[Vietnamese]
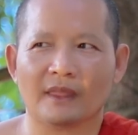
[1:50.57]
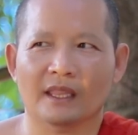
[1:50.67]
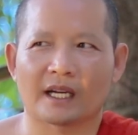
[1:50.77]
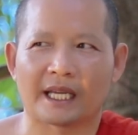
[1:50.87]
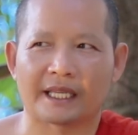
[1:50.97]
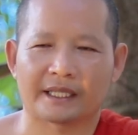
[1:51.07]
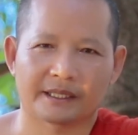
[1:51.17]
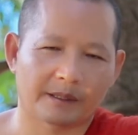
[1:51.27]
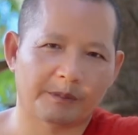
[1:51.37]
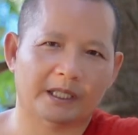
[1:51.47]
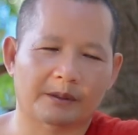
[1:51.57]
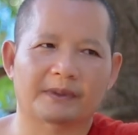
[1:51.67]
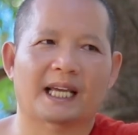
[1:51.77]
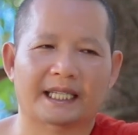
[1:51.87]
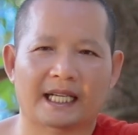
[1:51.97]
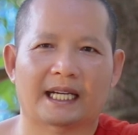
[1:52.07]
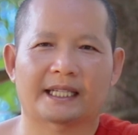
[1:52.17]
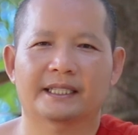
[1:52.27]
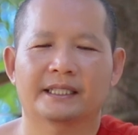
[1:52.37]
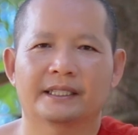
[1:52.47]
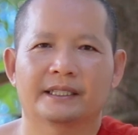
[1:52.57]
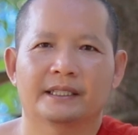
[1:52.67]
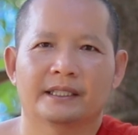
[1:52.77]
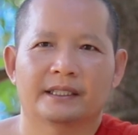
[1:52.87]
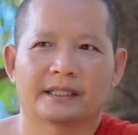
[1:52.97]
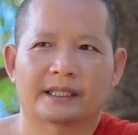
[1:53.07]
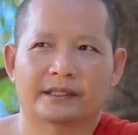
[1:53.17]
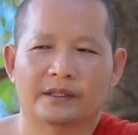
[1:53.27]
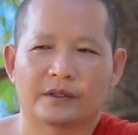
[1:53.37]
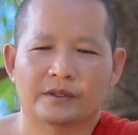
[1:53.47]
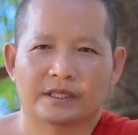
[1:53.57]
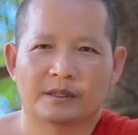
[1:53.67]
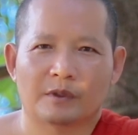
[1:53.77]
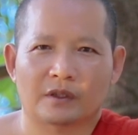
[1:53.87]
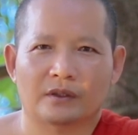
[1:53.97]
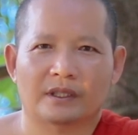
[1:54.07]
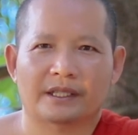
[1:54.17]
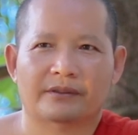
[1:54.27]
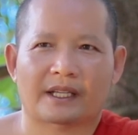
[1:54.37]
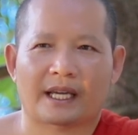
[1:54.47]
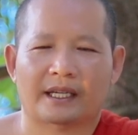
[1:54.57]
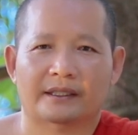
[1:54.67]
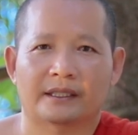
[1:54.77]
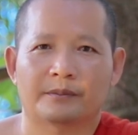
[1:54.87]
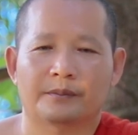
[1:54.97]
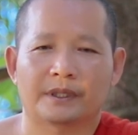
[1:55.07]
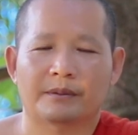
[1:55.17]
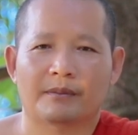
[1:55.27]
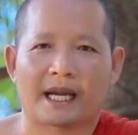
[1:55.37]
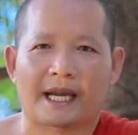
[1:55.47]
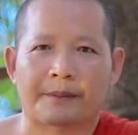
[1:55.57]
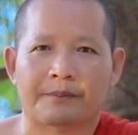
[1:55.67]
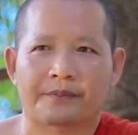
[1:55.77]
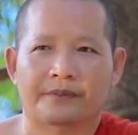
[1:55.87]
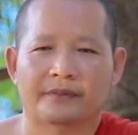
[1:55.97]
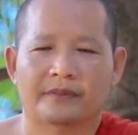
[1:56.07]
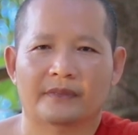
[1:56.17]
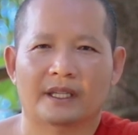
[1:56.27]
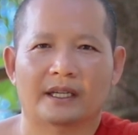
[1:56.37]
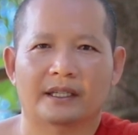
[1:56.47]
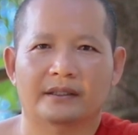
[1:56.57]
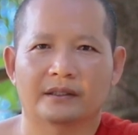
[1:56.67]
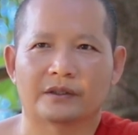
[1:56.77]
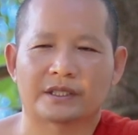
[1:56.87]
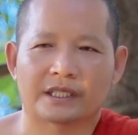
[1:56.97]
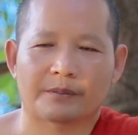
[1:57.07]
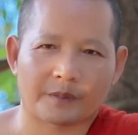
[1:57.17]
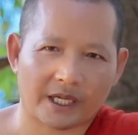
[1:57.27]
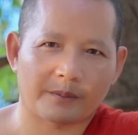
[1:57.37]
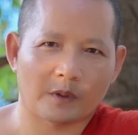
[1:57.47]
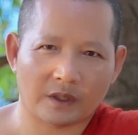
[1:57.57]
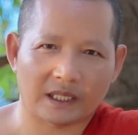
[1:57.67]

nâng ấy miền ổng nạch kháng nâng đôi chia bột cô lại sang nâng phơ ba nâng ấy đôi chia bạc một